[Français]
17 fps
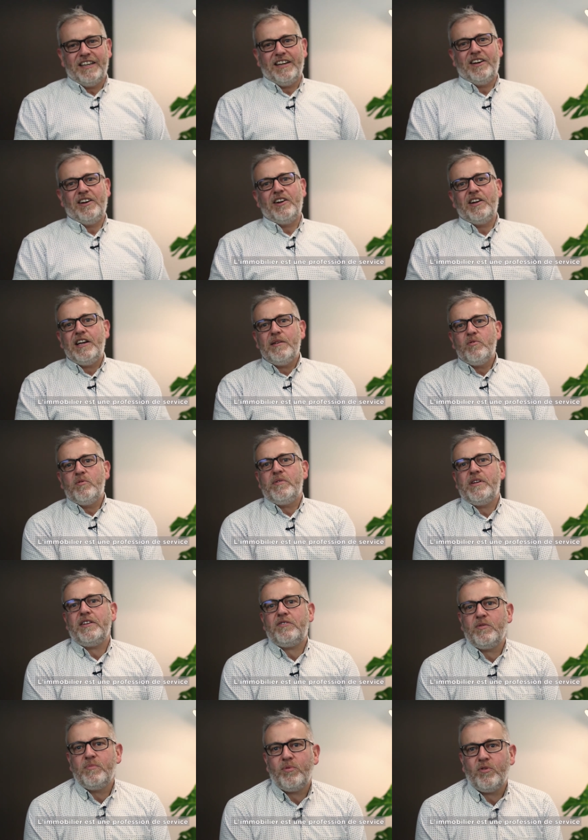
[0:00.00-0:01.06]
Euh, l'immobilier
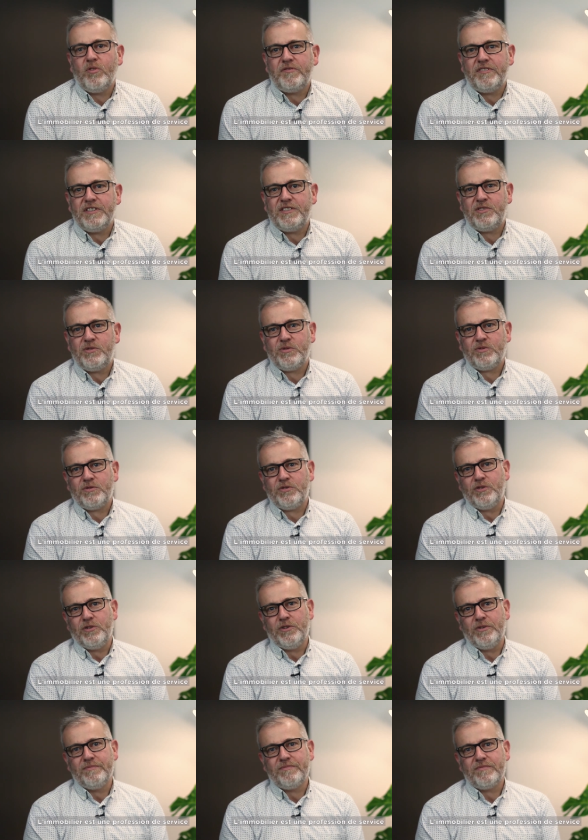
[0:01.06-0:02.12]
est une profession
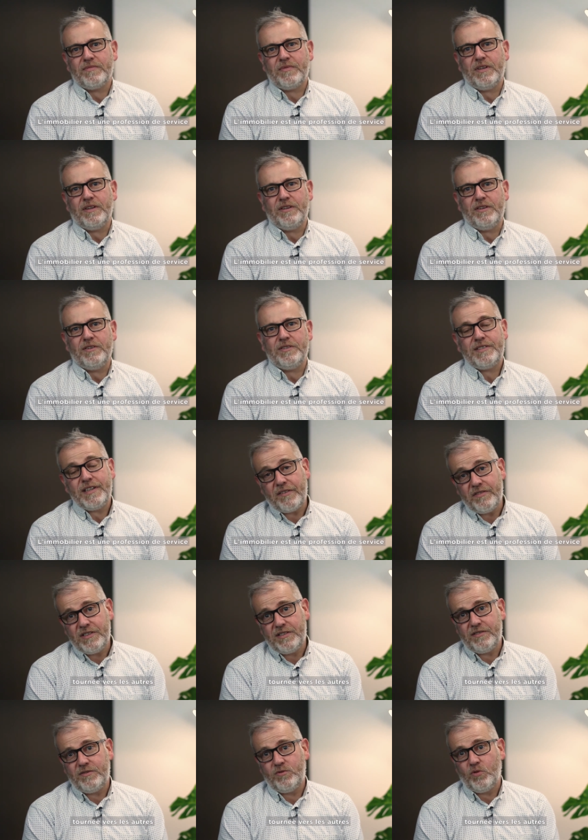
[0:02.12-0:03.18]
de euh,
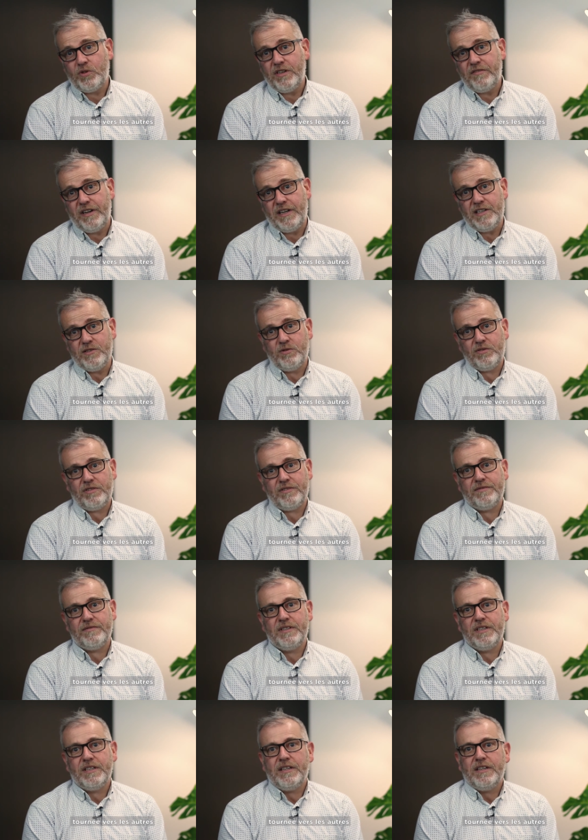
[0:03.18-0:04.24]
service tournée vers les autres.
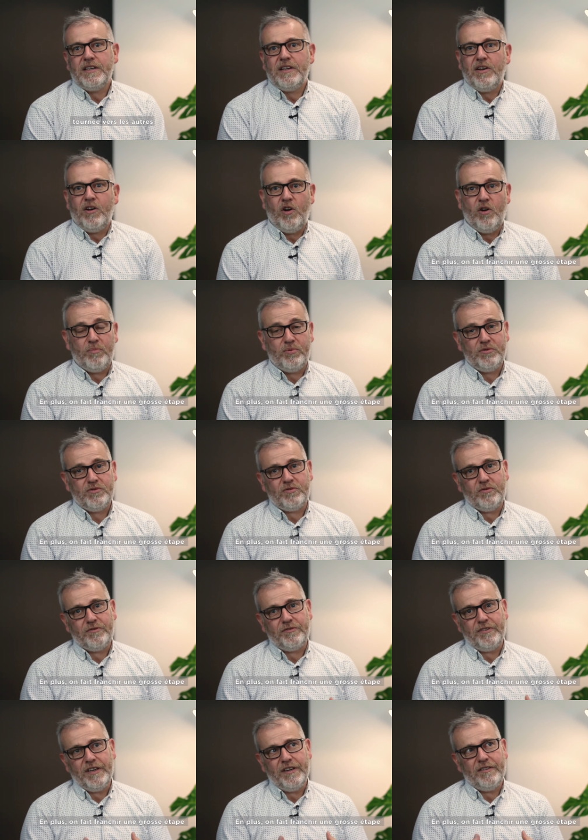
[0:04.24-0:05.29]
En plus, on
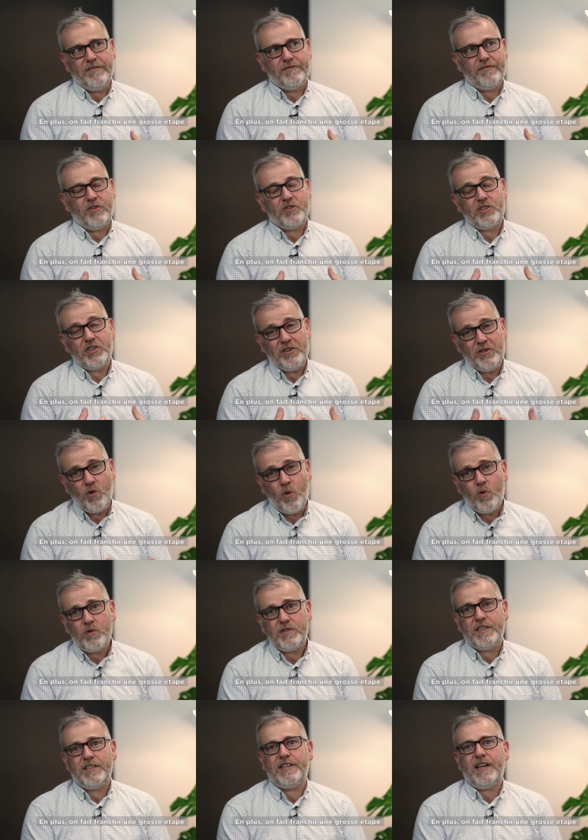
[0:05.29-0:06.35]
fait franchir une
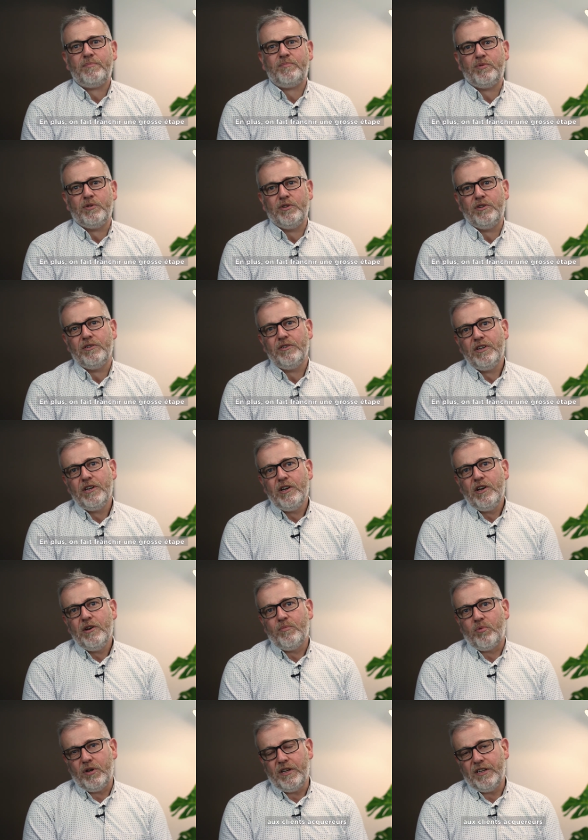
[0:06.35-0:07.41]
grosse étape euh,
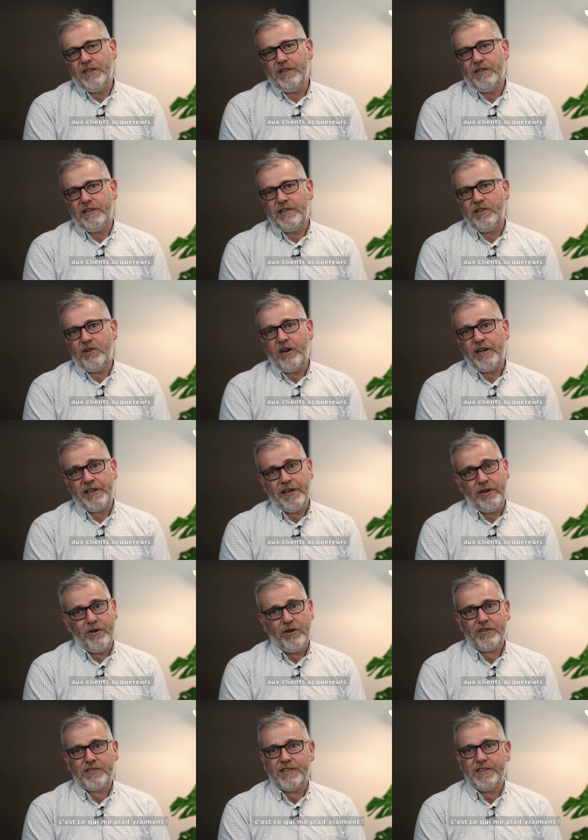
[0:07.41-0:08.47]
pour les clients
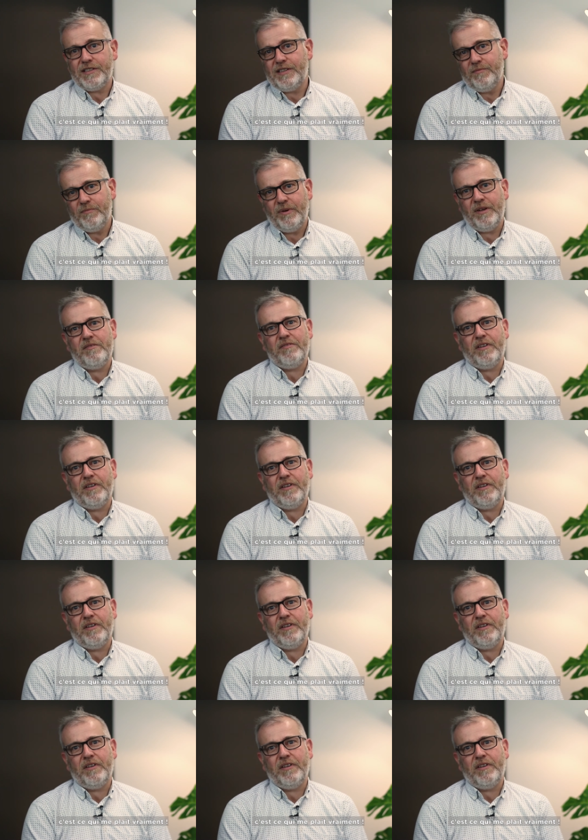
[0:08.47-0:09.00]
acquéreurs, c'est ce qui me plaît